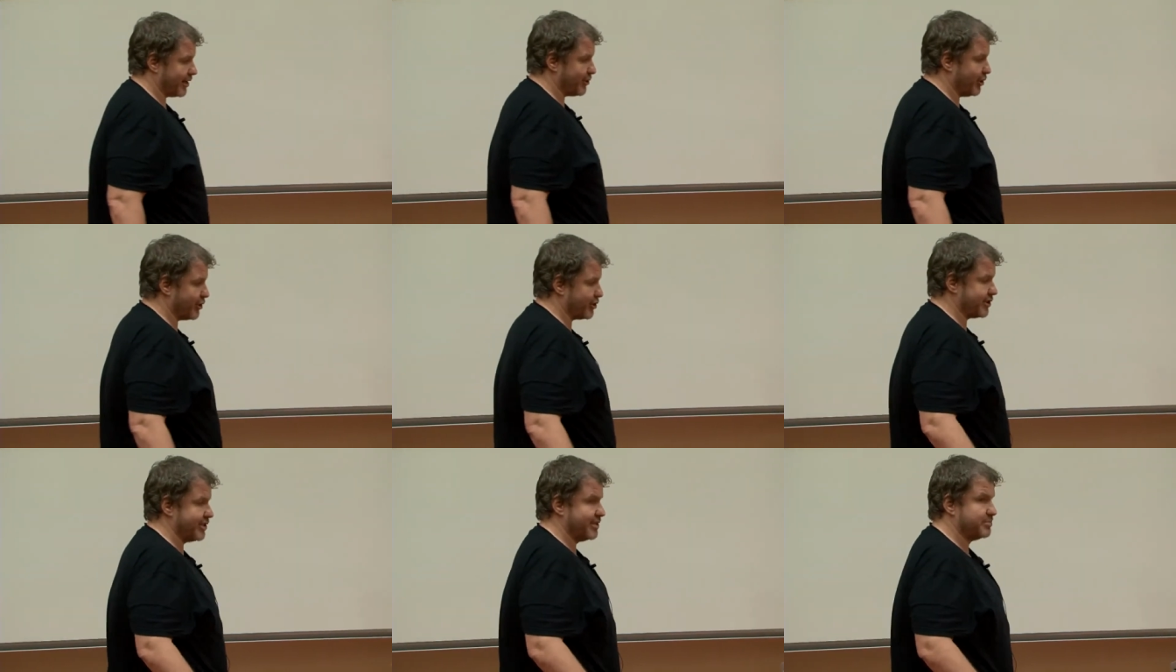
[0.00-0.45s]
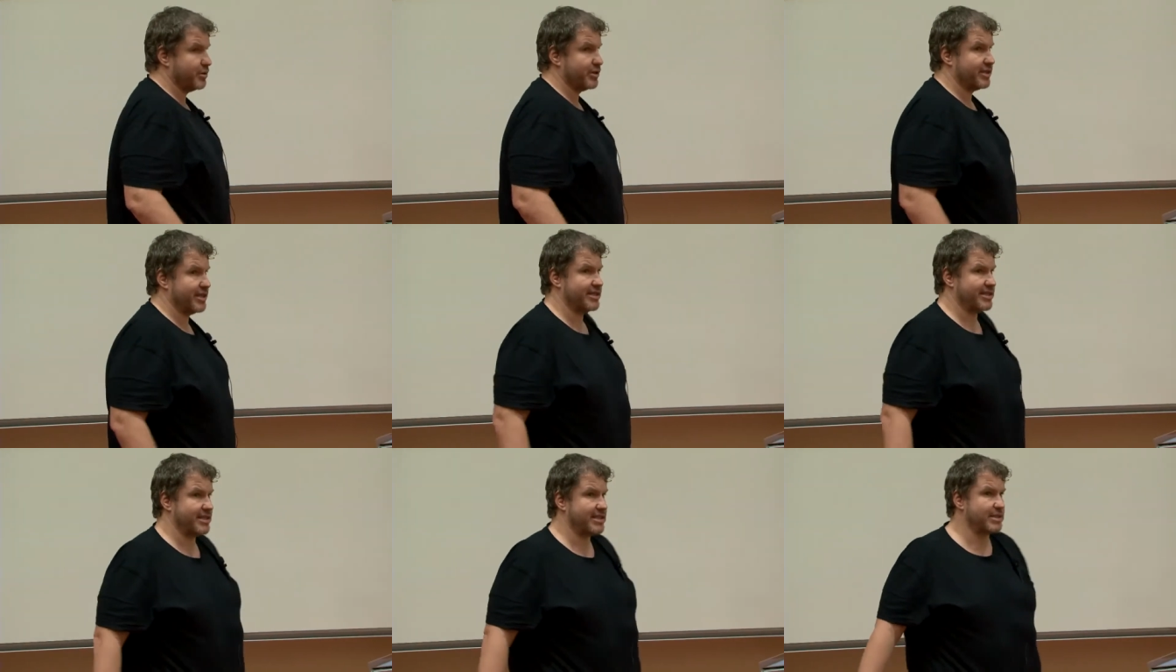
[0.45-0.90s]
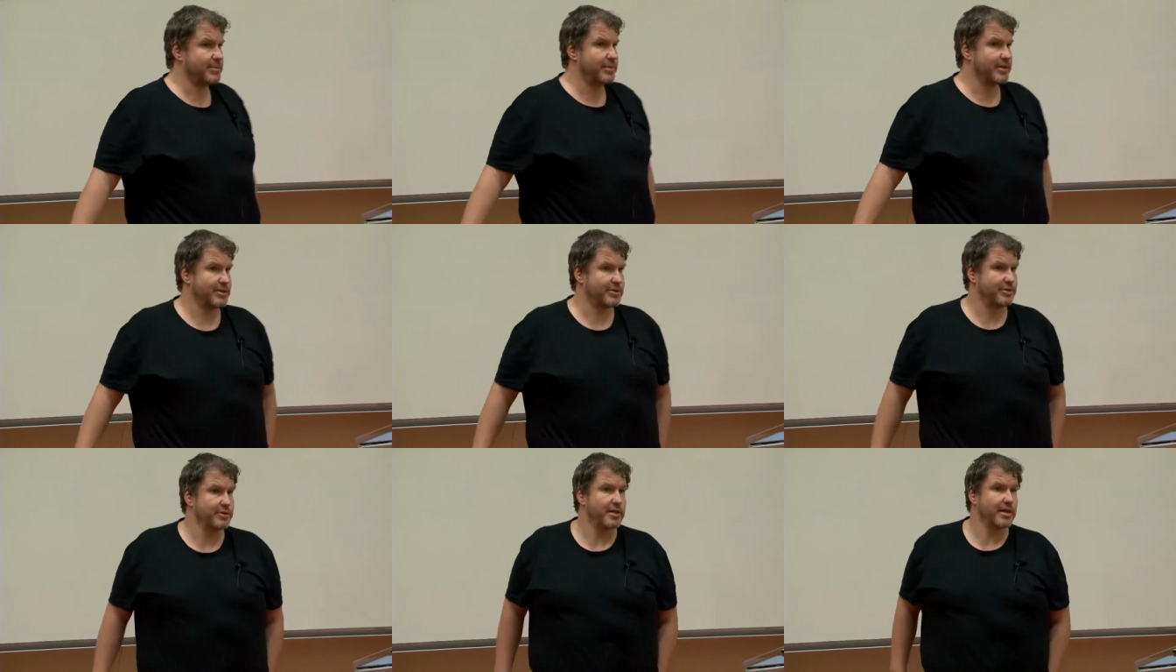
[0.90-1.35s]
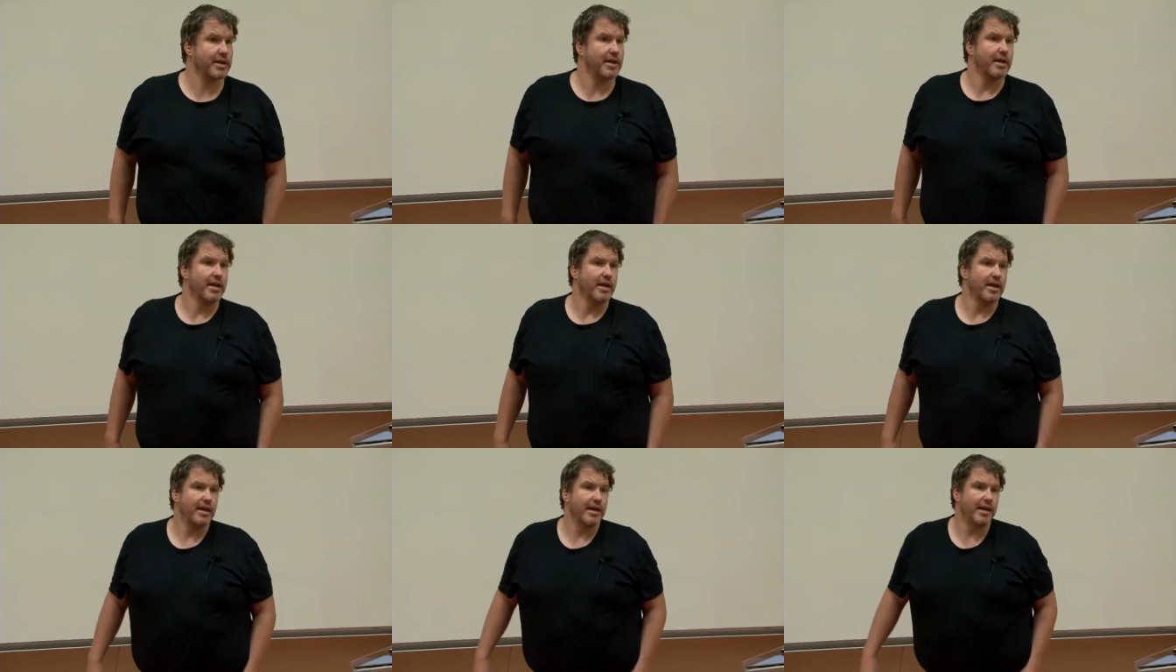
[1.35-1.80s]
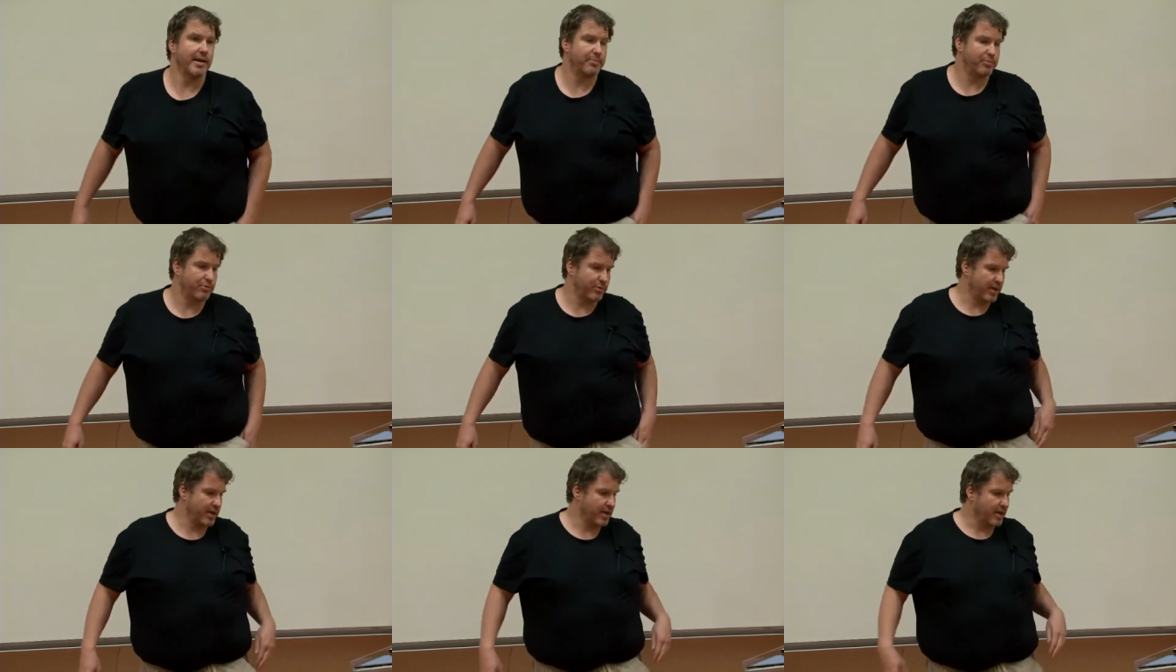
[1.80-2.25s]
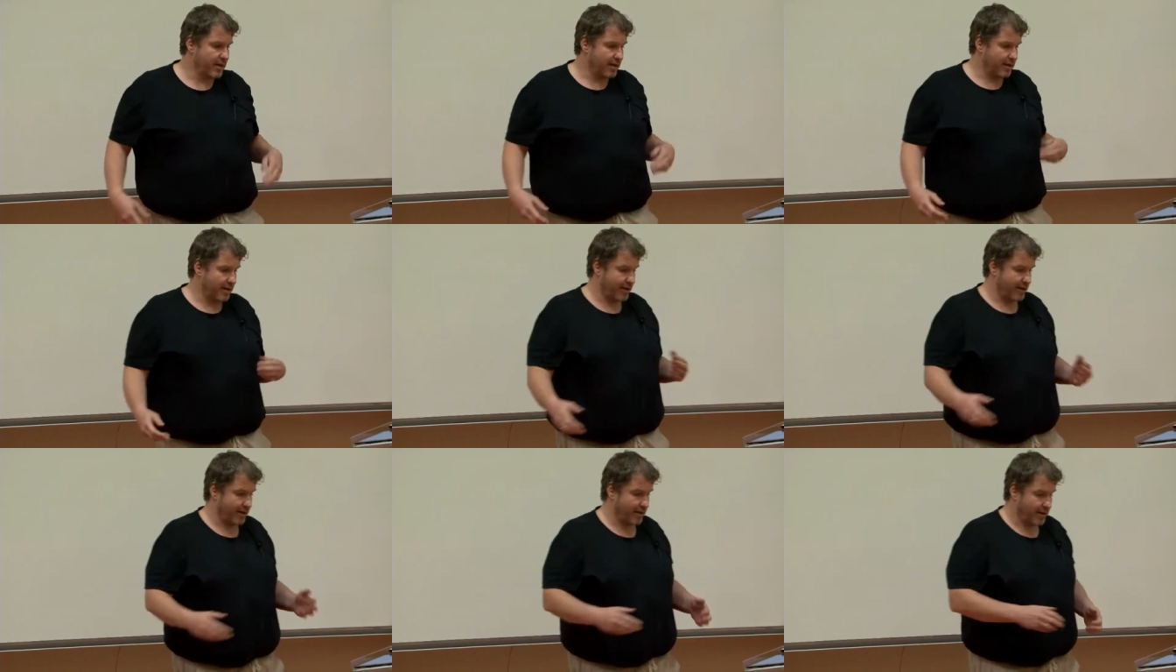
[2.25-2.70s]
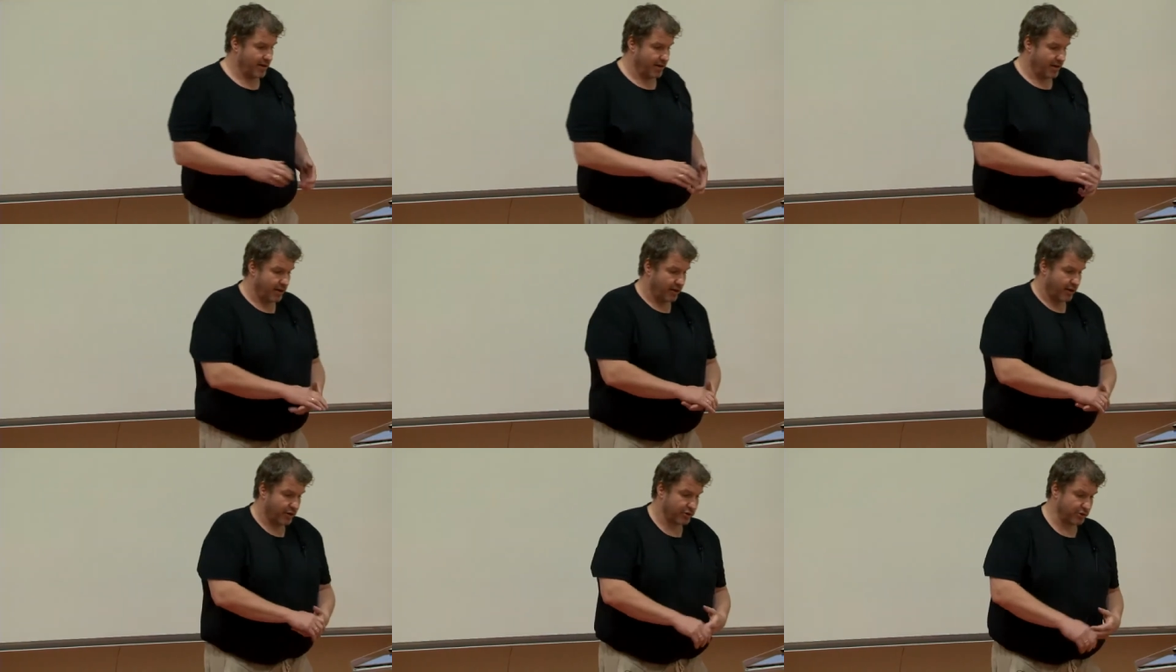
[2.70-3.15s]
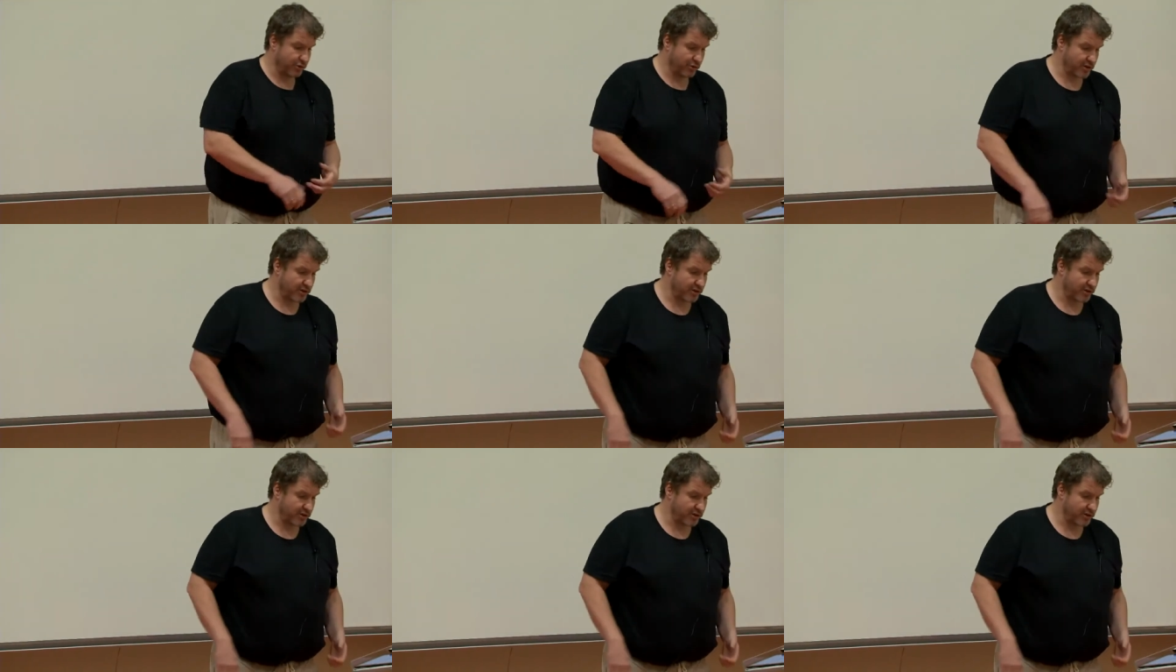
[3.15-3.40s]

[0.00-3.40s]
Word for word: dogme d'hypothésis, bien sûr, et puis euh, en talk